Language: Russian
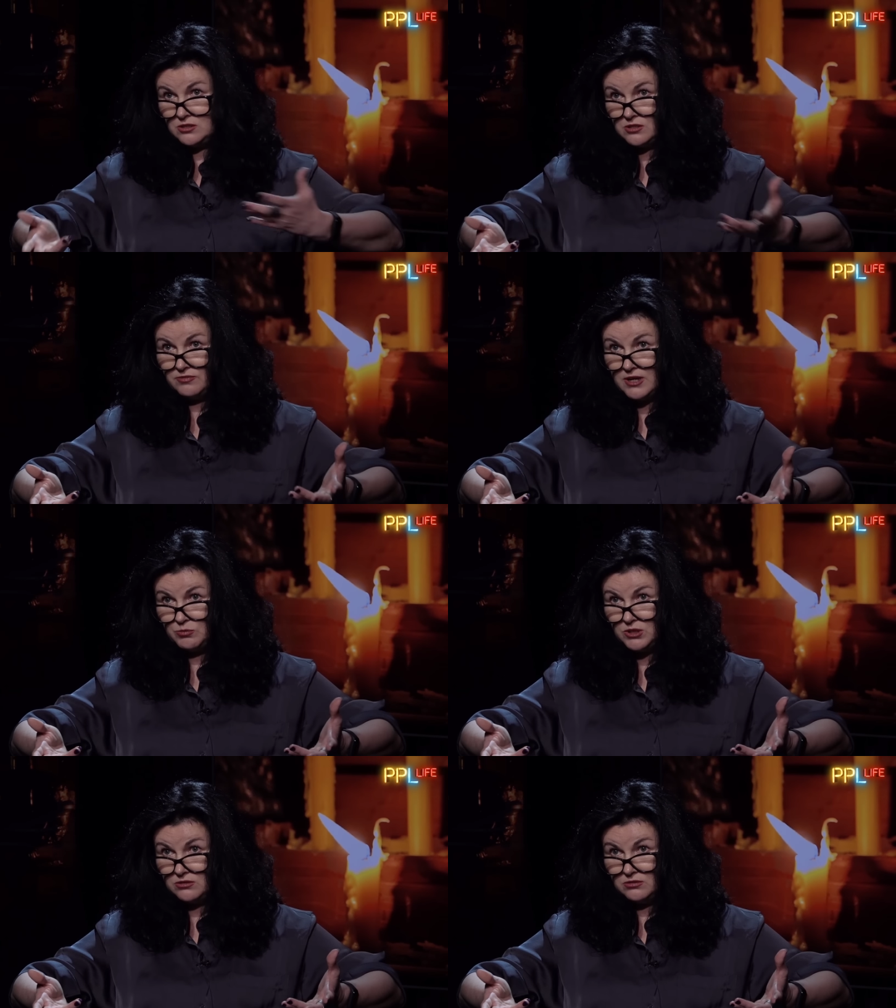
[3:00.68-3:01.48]
с
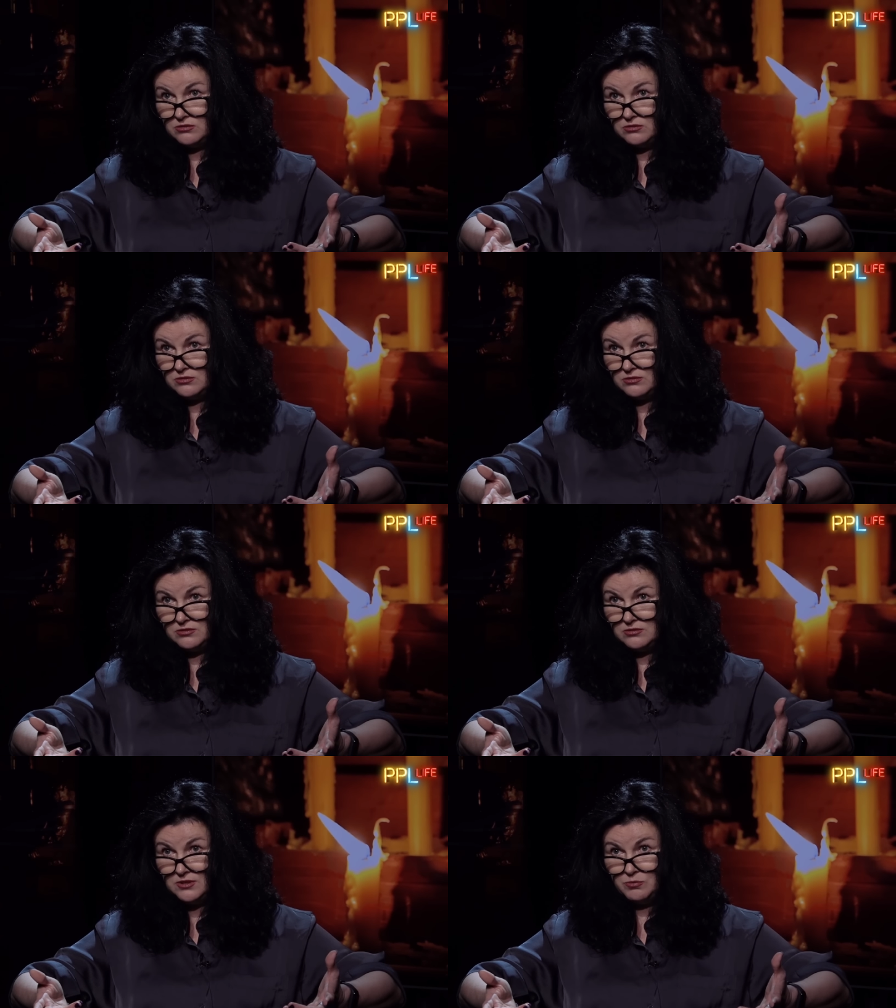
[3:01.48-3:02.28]
вами,
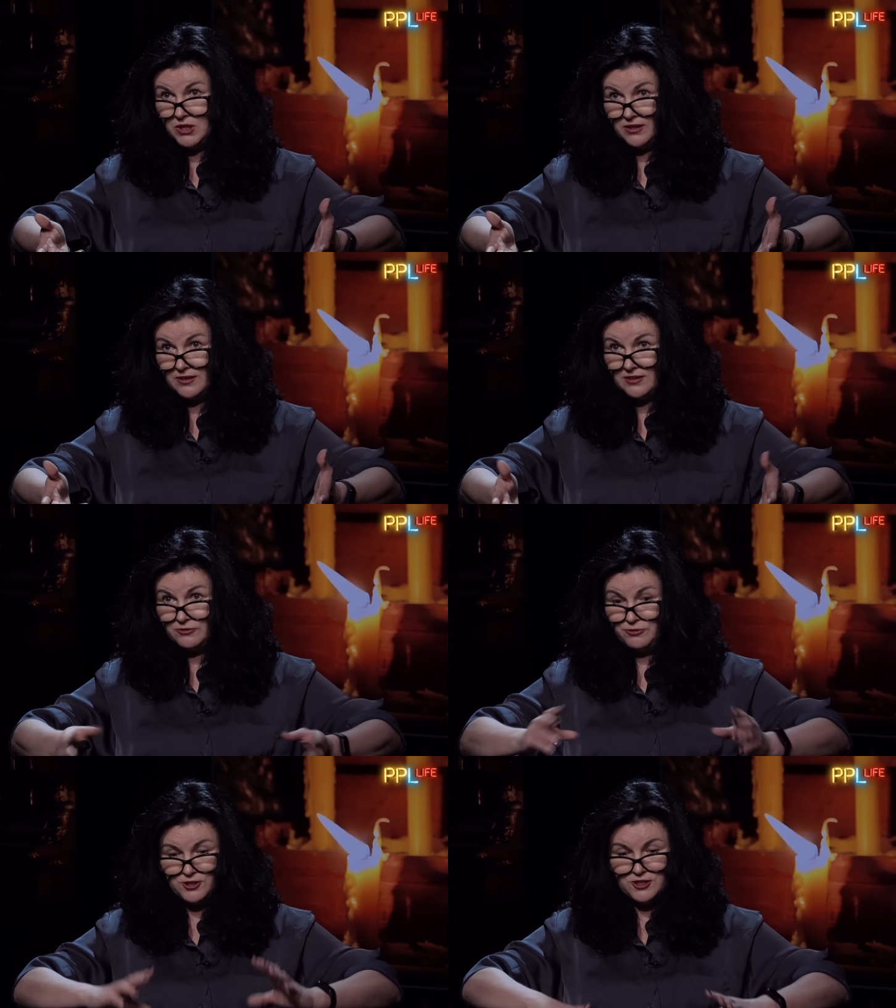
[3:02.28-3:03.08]
э, имея
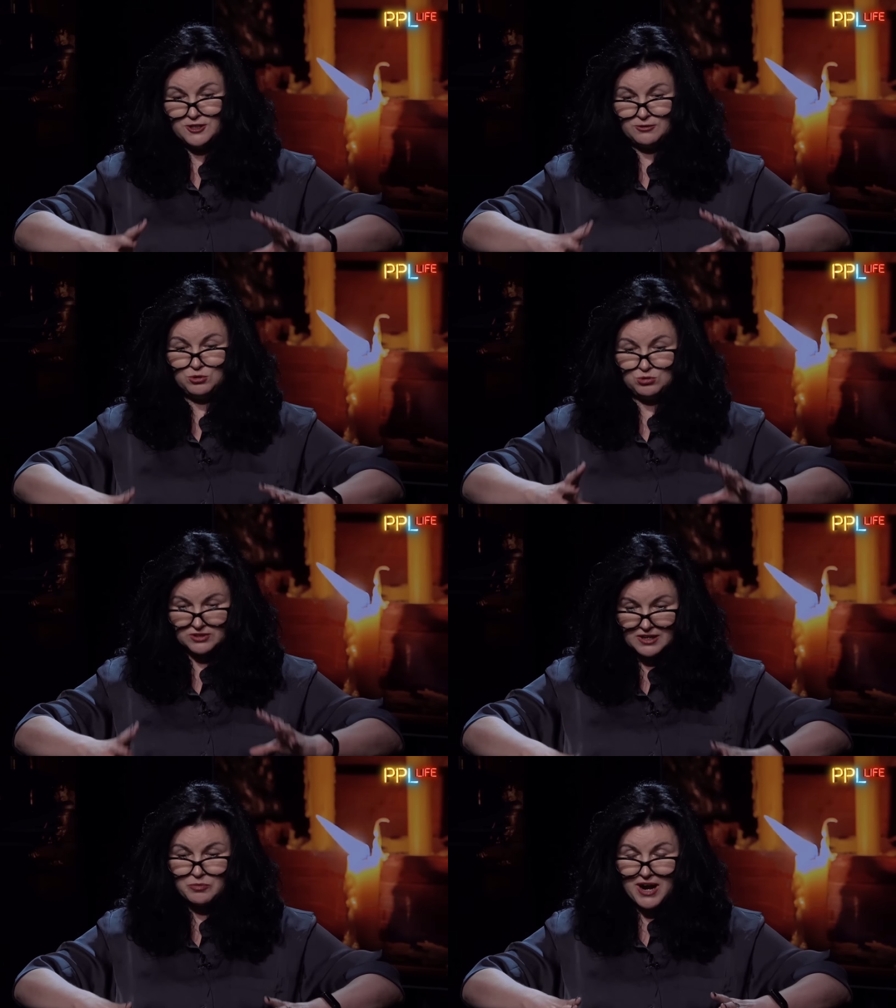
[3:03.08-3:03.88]
фиксированную,
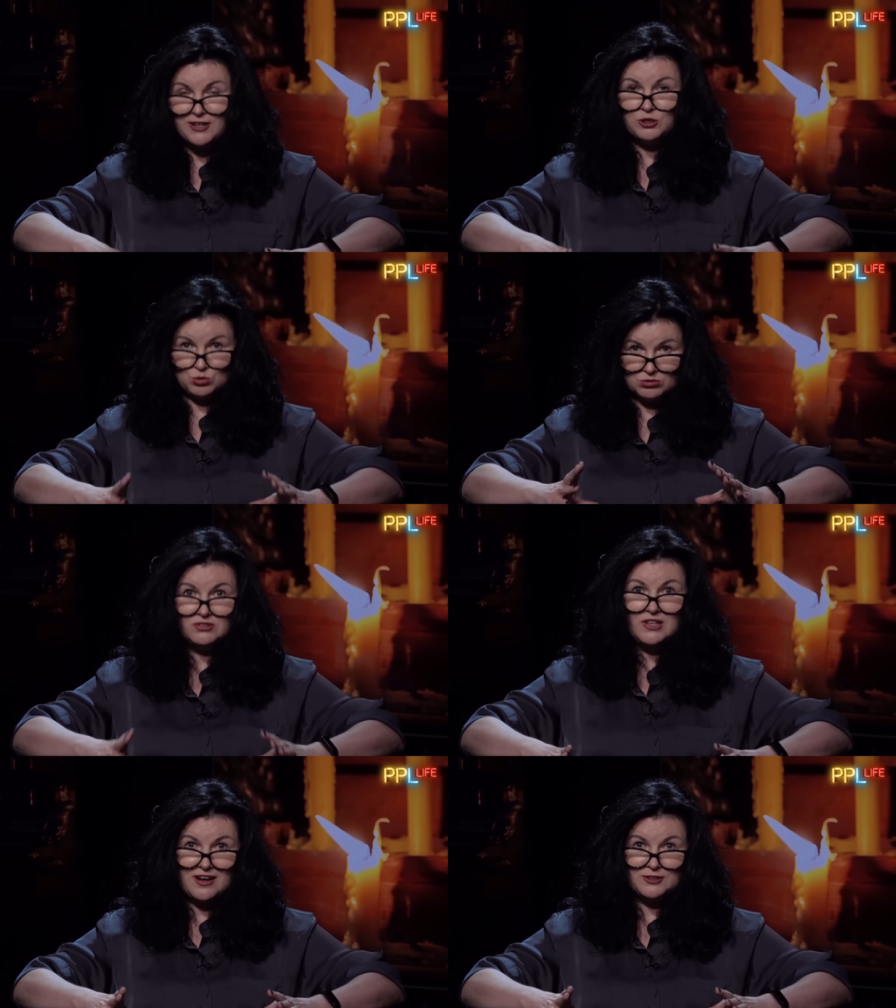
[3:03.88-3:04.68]
нормальную
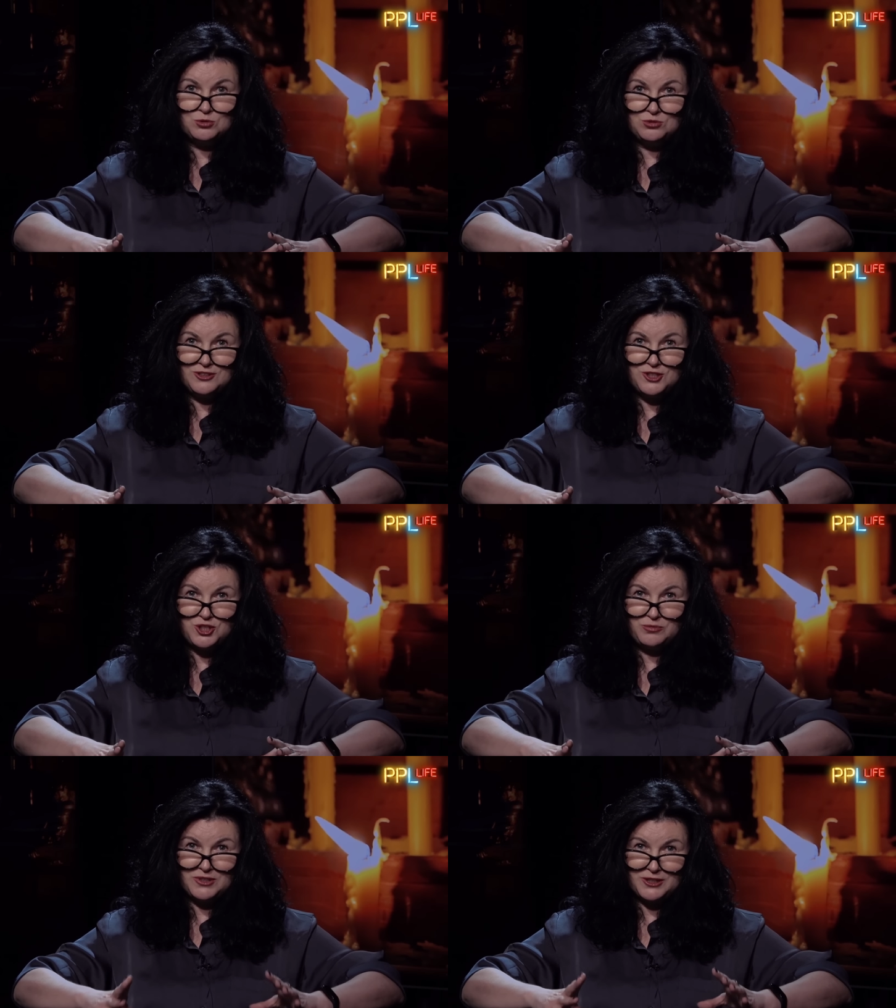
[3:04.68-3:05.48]
дату,
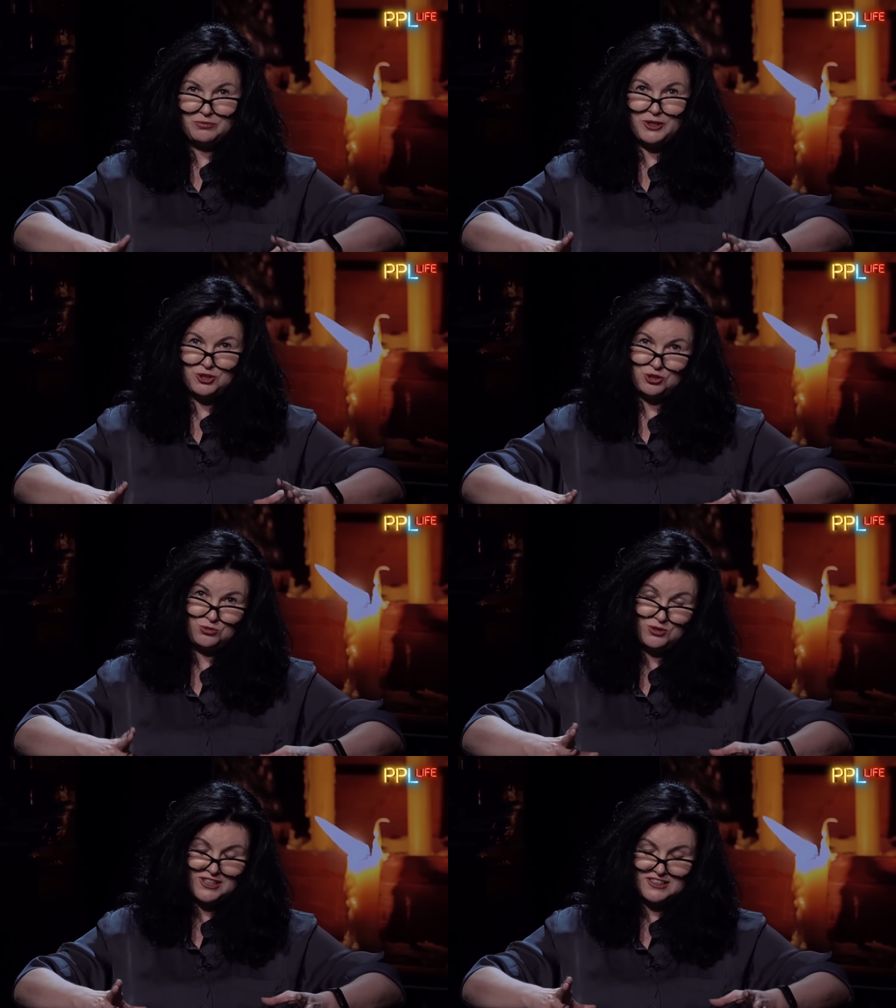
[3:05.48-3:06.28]
ничем не
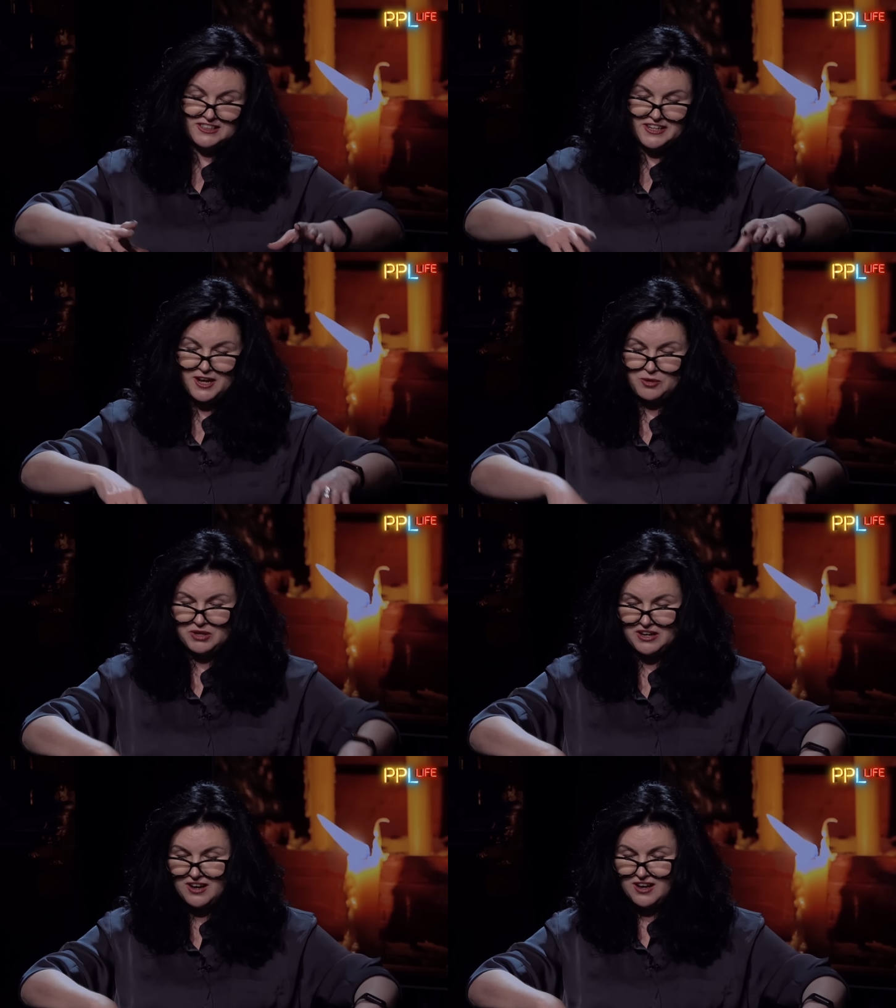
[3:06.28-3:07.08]
отмеченную календарями,